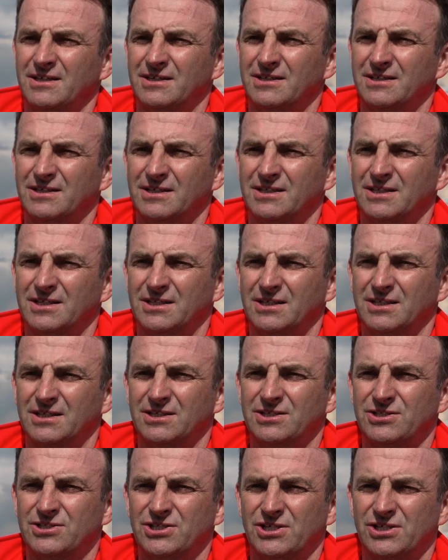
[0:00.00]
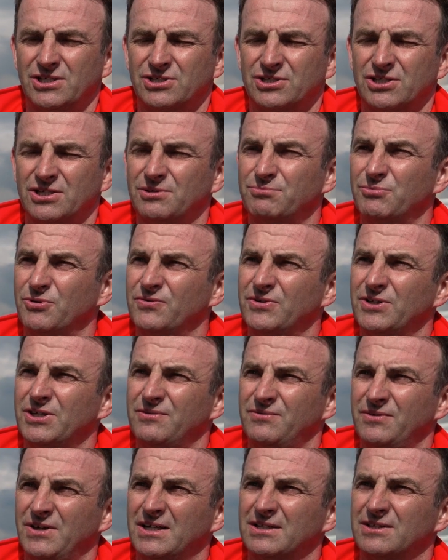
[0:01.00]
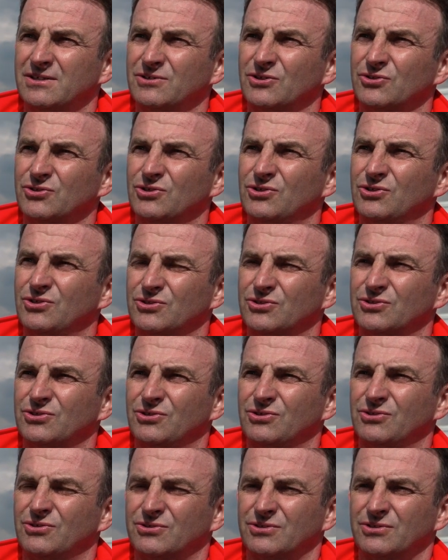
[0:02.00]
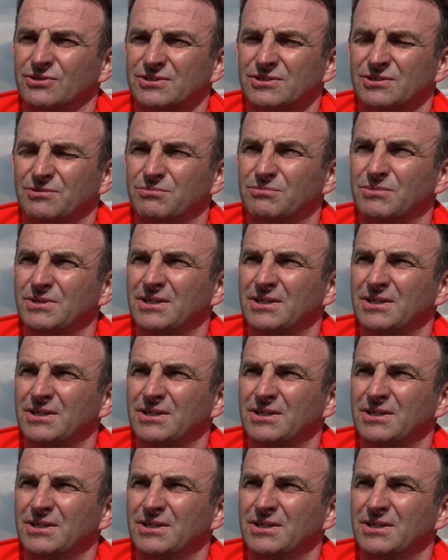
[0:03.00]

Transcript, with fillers: y, gdzie jeżeli powieje wiatr, no to, to, to, są,